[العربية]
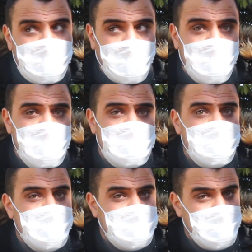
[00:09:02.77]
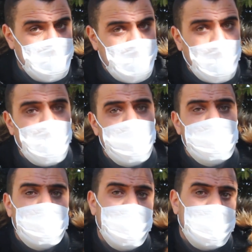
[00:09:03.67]
ترخيص باش ينقلوا
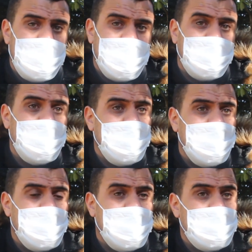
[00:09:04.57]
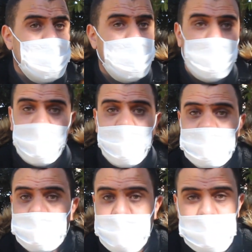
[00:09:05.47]
الجثمان ديال الاخ قال لي دابا خويا
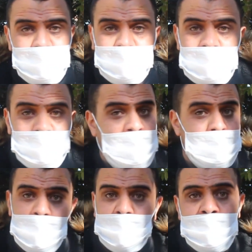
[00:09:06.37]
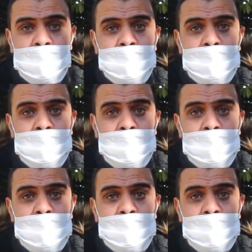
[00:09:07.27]
الترخيص راه ما كيتعطاش فحال ما هكا